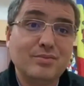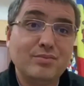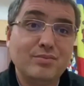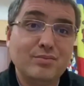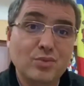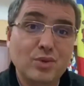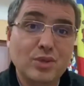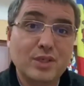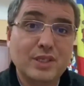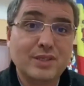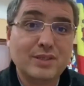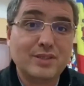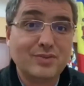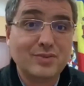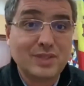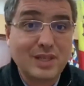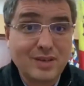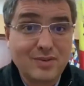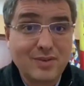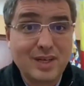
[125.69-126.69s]
э, может
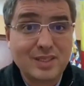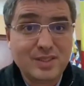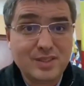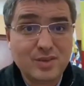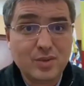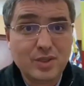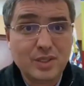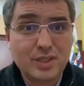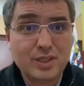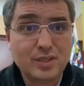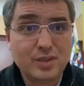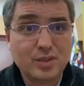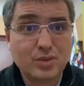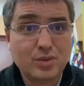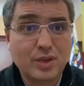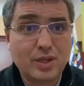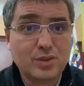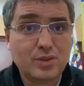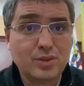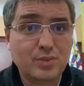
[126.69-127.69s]
взорвать сегодня
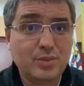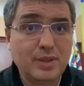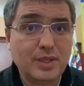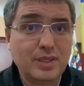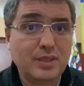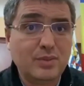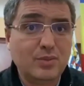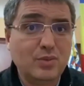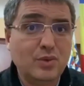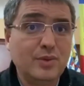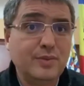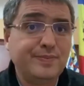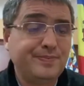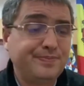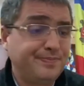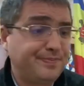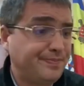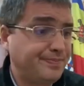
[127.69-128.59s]
ситуацию. Поэтому